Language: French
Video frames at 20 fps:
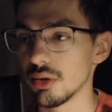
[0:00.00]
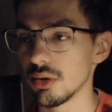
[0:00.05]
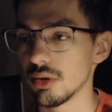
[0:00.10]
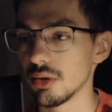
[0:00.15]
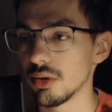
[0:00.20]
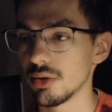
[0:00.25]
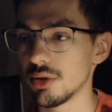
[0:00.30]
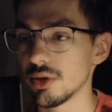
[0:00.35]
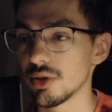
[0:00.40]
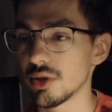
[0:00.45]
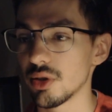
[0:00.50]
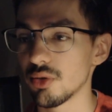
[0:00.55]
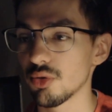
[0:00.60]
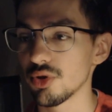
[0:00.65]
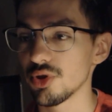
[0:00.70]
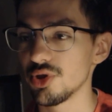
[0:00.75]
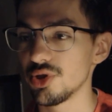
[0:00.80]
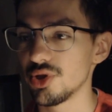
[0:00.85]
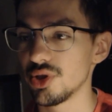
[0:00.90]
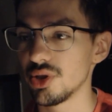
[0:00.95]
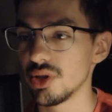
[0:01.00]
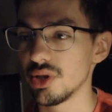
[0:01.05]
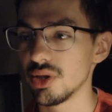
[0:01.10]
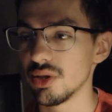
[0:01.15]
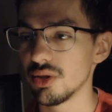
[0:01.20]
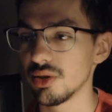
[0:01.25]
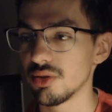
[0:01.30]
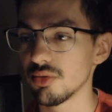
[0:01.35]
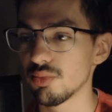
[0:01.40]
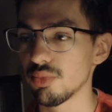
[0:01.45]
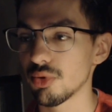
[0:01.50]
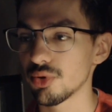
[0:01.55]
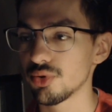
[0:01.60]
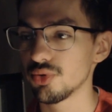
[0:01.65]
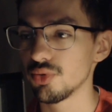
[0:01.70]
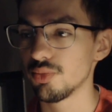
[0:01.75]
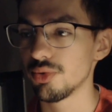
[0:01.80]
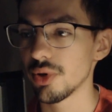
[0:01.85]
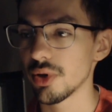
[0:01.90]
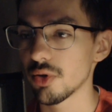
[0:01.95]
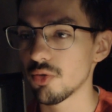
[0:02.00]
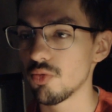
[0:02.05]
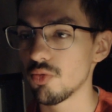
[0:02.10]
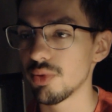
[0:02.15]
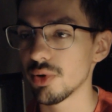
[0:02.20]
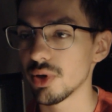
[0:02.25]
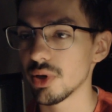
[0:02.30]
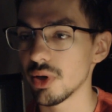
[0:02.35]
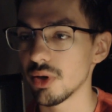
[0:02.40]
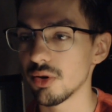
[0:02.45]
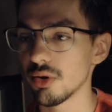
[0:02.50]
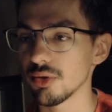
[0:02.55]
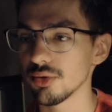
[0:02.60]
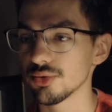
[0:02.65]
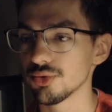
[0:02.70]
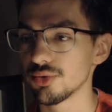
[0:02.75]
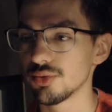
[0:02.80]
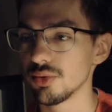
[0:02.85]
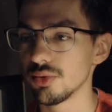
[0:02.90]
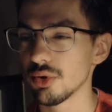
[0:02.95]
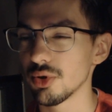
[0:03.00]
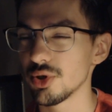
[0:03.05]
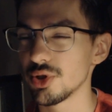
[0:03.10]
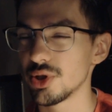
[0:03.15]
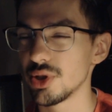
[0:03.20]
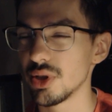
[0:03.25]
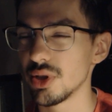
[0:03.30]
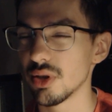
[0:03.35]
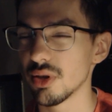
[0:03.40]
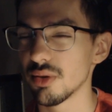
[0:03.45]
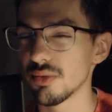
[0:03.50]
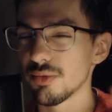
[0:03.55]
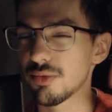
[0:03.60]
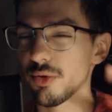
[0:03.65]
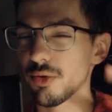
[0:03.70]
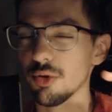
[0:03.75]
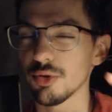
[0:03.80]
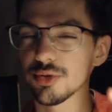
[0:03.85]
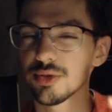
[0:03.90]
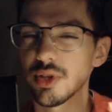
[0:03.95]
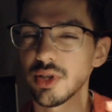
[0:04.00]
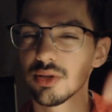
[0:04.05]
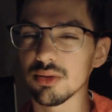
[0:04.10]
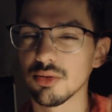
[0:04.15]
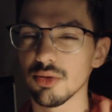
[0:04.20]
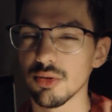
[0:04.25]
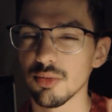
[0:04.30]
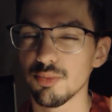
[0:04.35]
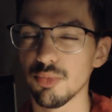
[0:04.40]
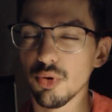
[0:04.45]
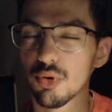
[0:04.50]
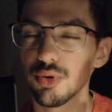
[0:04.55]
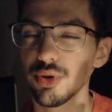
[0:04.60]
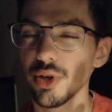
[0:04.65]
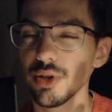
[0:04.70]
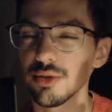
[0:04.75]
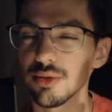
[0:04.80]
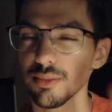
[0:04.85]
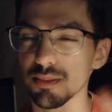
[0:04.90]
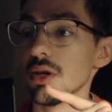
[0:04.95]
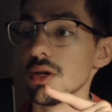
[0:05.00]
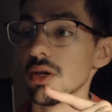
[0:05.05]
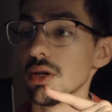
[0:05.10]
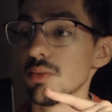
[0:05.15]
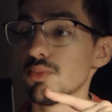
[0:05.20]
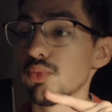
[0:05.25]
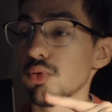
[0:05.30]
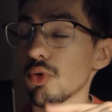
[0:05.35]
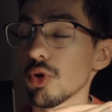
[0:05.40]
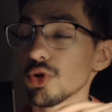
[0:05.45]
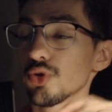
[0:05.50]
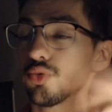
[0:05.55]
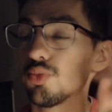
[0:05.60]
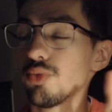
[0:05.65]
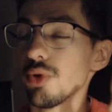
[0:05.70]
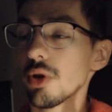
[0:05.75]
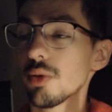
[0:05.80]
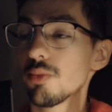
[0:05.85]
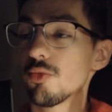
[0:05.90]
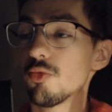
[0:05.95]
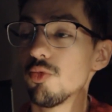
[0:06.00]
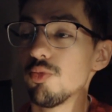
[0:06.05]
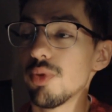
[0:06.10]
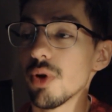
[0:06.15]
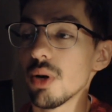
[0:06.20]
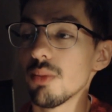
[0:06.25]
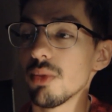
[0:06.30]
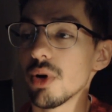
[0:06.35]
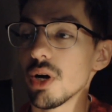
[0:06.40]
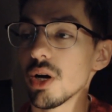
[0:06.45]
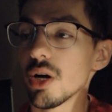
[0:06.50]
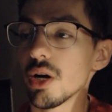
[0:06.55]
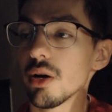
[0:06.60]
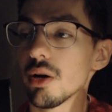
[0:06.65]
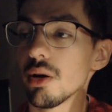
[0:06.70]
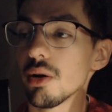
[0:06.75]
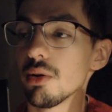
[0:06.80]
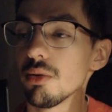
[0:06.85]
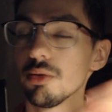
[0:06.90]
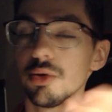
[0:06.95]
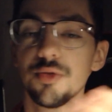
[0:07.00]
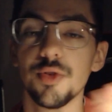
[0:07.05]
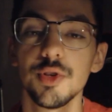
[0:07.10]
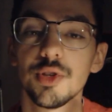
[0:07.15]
Euh, t'es de quelle origine Sinon pourquoi tu joues plus avec pas Alors, je suis d'origine française française-polonaise. Euh, et pourquoi je joue plus avec Bah, il fait